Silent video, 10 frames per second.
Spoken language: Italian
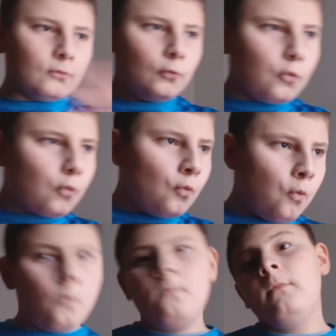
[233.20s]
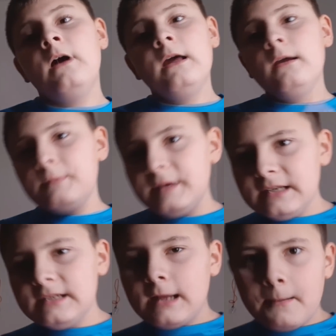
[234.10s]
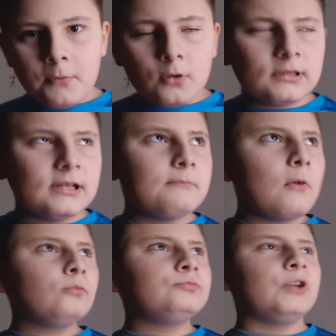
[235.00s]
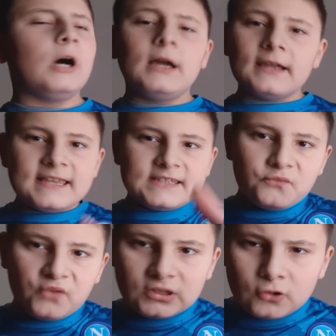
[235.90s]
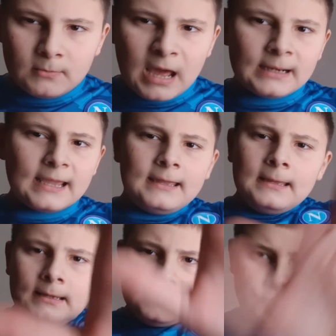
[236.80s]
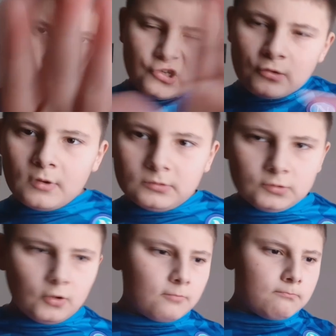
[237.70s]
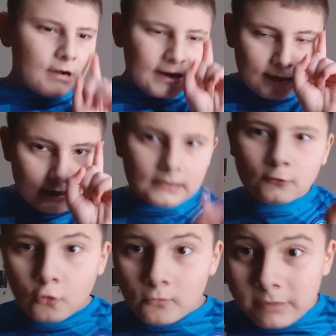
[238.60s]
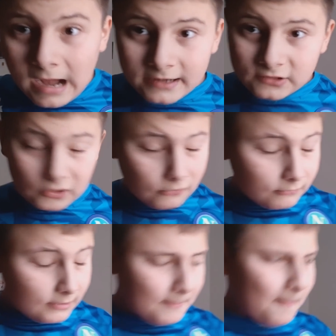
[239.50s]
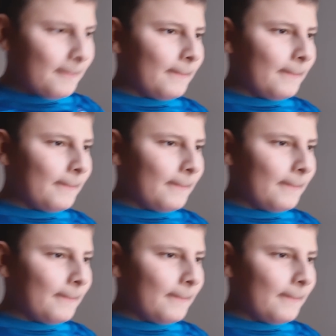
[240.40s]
gugu per il campione del mondo che si è fatto male il 5 ottobre col Brighton.